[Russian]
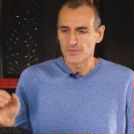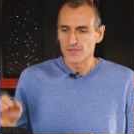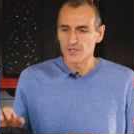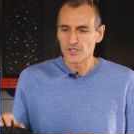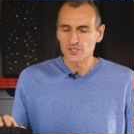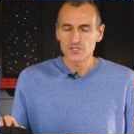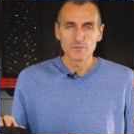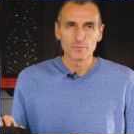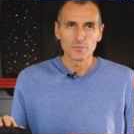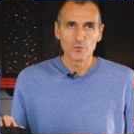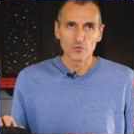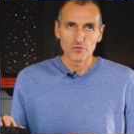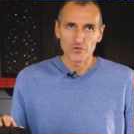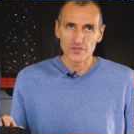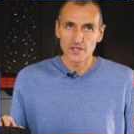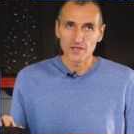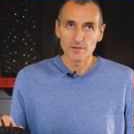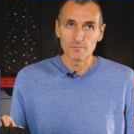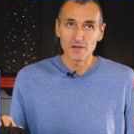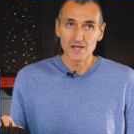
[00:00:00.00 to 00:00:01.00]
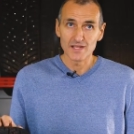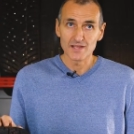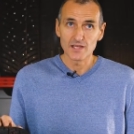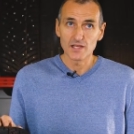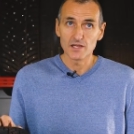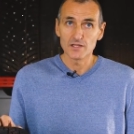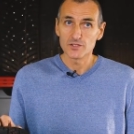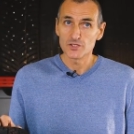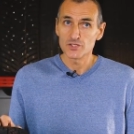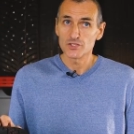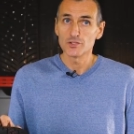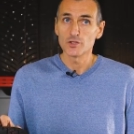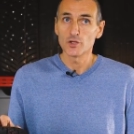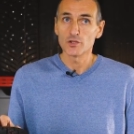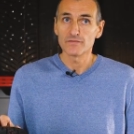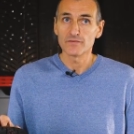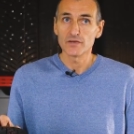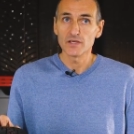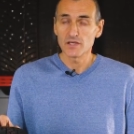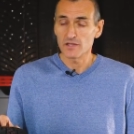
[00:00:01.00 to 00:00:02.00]
Не шипованные модели
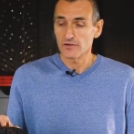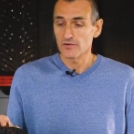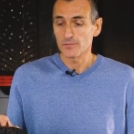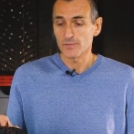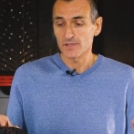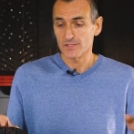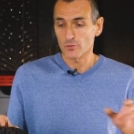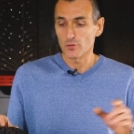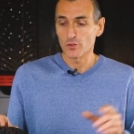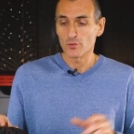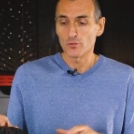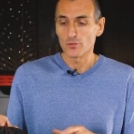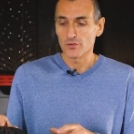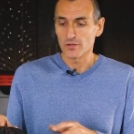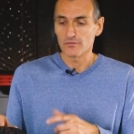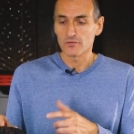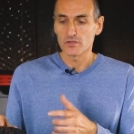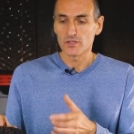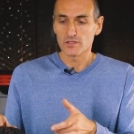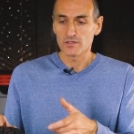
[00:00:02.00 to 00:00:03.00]
начинают выигрывать, поскольку у них вот